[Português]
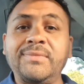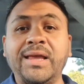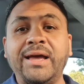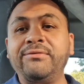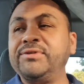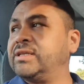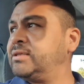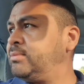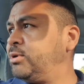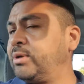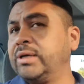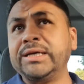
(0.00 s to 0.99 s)
É a vida de
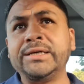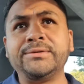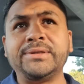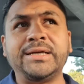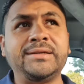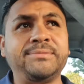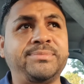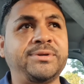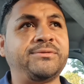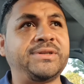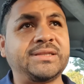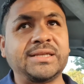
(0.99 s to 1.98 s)
blogueiro, né?
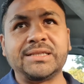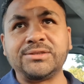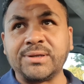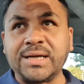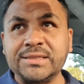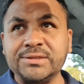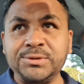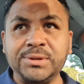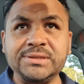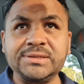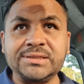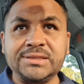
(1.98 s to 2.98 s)
Aproveitando as
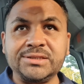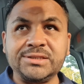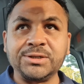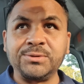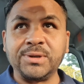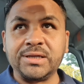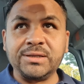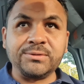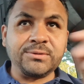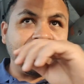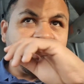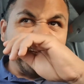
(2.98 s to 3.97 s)
ocasiões, a gente chegou aqui
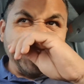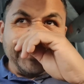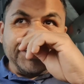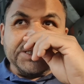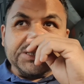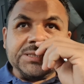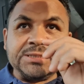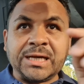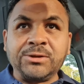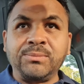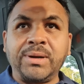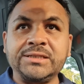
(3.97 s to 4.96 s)
no já
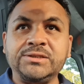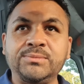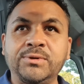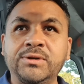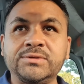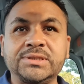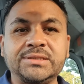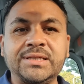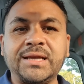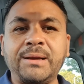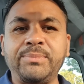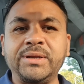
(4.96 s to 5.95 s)
no Batmon. Vocês têm
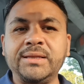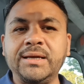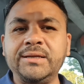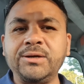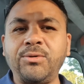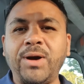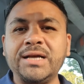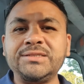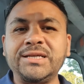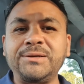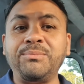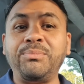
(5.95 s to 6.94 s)
que aprender a
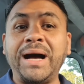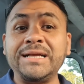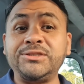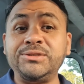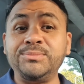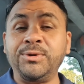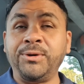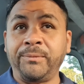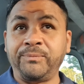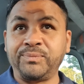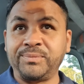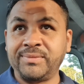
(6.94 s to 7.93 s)
linguagem aí, Batmon.
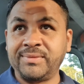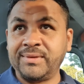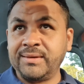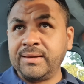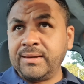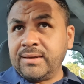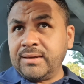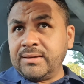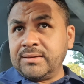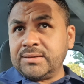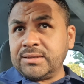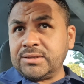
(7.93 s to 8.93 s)

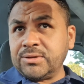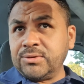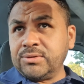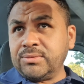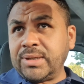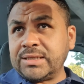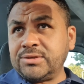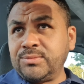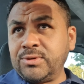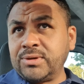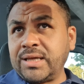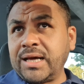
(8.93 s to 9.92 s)
Chegou no
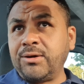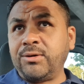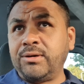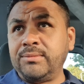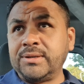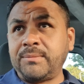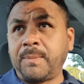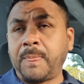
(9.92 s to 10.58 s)
Batmon que é a obra.